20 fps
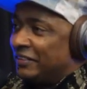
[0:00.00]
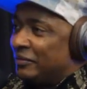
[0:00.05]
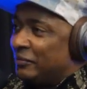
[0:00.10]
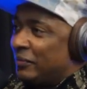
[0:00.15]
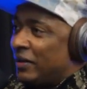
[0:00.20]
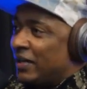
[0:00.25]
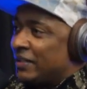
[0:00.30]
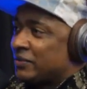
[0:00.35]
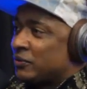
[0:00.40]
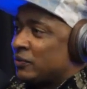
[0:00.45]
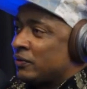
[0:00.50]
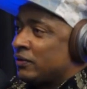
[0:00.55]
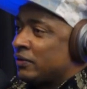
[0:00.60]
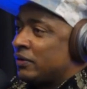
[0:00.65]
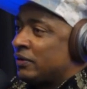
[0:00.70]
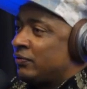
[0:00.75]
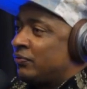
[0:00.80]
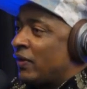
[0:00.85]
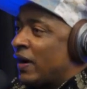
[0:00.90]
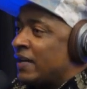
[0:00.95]
Mas
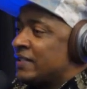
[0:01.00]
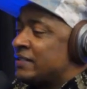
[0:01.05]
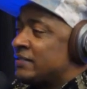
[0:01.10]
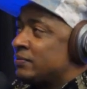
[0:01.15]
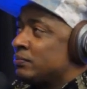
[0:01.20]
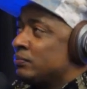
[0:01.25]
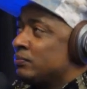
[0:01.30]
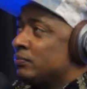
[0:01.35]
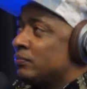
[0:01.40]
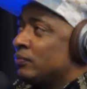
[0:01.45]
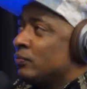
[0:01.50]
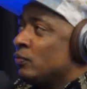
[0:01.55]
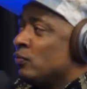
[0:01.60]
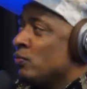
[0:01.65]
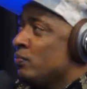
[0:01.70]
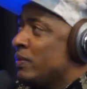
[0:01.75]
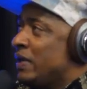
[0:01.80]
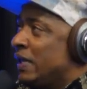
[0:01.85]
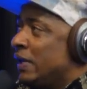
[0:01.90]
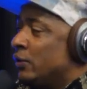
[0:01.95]
que faz
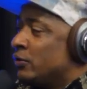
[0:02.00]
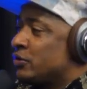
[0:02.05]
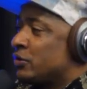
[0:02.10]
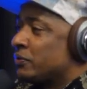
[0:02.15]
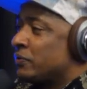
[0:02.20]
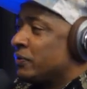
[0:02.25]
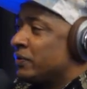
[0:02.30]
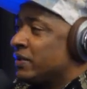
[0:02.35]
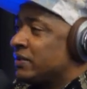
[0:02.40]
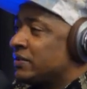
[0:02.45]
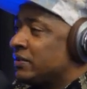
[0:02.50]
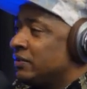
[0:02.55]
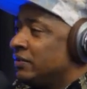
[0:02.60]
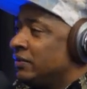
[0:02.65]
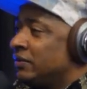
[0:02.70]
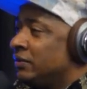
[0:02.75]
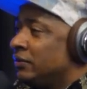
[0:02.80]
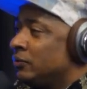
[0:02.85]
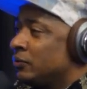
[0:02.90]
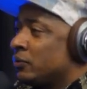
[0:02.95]
um milhão de coisas
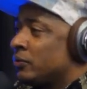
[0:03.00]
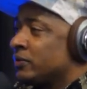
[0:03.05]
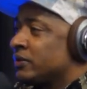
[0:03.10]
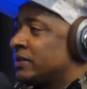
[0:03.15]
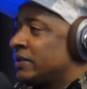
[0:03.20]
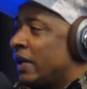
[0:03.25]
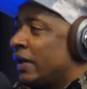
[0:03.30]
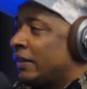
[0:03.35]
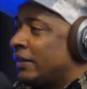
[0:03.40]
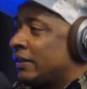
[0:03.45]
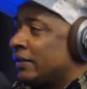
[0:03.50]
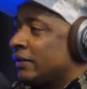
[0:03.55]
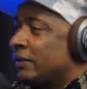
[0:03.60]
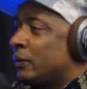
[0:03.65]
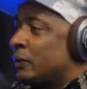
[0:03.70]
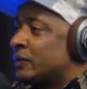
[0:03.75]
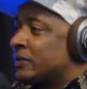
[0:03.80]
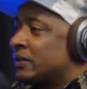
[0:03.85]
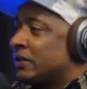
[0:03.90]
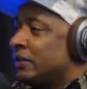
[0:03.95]
e não consegue
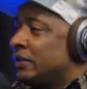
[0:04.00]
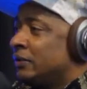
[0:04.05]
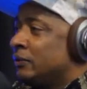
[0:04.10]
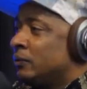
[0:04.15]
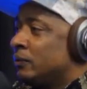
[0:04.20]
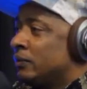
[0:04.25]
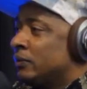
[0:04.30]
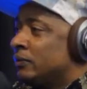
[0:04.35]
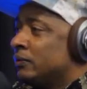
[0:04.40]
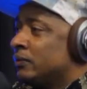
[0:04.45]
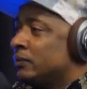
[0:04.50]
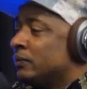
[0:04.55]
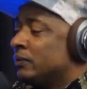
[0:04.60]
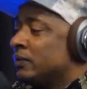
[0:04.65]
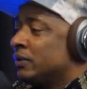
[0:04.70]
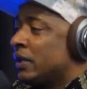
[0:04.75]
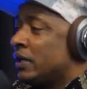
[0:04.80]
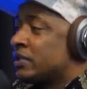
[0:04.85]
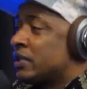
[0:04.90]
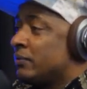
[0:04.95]
conseguir o, o
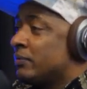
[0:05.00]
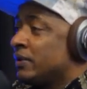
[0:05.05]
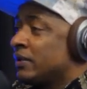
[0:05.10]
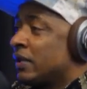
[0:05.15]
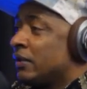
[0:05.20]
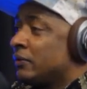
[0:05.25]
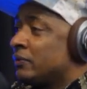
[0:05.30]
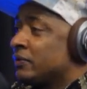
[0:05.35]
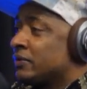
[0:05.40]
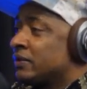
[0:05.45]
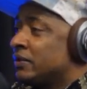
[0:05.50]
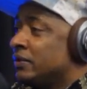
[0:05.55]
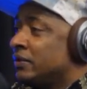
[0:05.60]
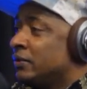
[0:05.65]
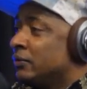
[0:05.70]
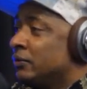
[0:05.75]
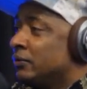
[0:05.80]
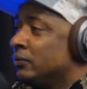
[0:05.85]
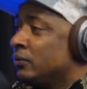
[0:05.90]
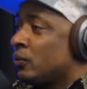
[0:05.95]
engajamento que ele
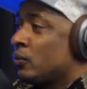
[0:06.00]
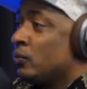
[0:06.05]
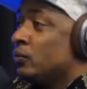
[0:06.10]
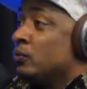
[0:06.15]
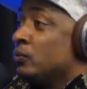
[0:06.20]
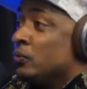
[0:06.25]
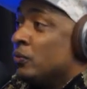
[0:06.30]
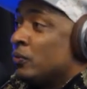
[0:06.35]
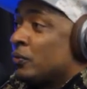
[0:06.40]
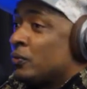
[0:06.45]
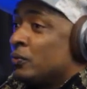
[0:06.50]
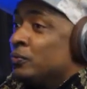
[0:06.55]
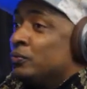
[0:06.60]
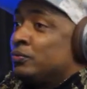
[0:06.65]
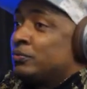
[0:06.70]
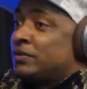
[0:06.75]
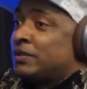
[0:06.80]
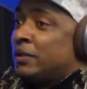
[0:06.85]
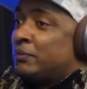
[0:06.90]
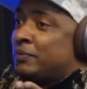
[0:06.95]
conseguiu é... com, com
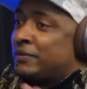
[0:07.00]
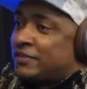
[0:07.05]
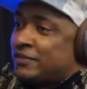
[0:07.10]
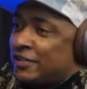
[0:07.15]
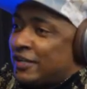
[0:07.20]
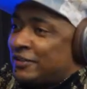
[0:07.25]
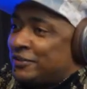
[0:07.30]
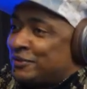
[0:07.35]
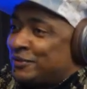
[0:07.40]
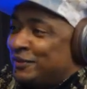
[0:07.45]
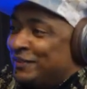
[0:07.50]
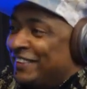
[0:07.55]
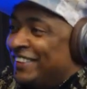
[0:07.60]
um simples gesto.